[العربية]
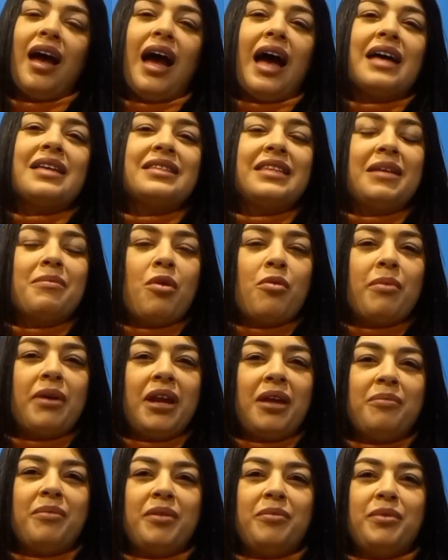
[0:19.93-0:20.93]
عسلامة
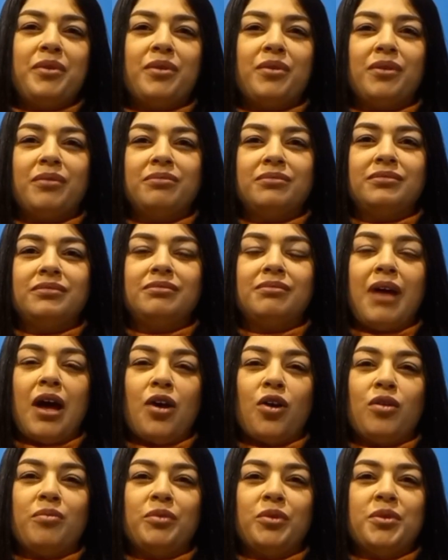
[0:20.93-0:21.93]
ومرحبا بكم
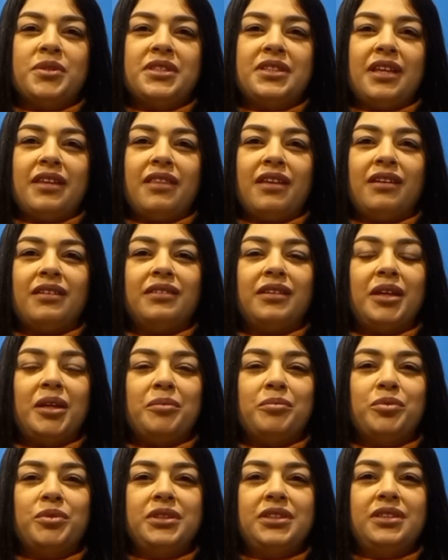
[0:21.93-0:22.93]
معكم الأستاذة هند
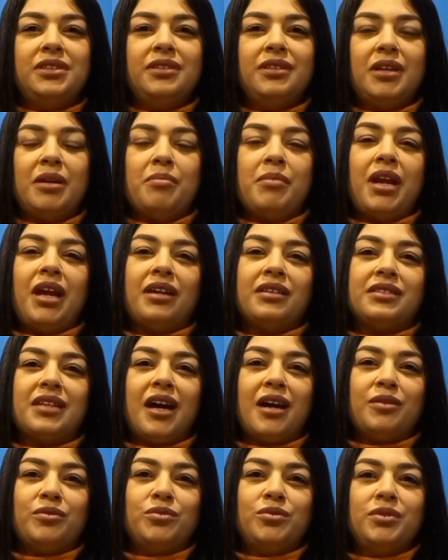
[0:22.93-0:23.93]
الربودي مرأة
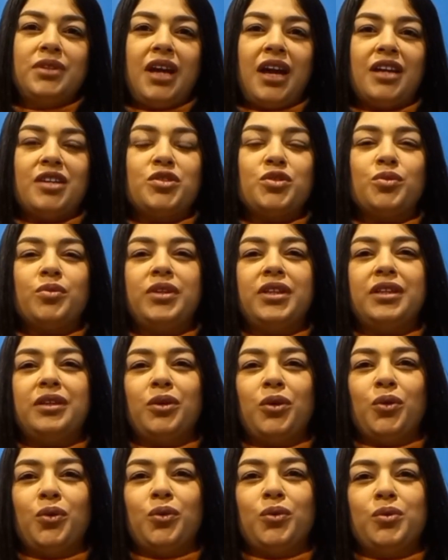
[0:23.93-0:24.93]
قانون خريجة كلية
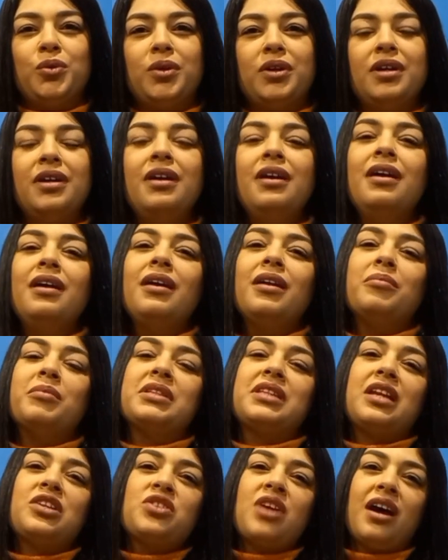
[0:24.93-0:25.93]
الحقوق
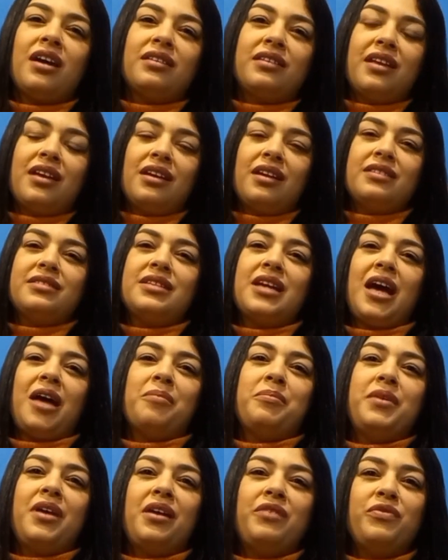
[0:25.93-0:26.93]
مترشحة عن دائرة
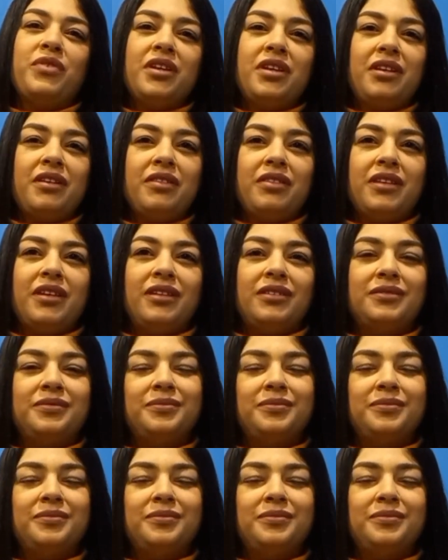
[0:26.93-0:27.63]
انتخابية الفهري اثنين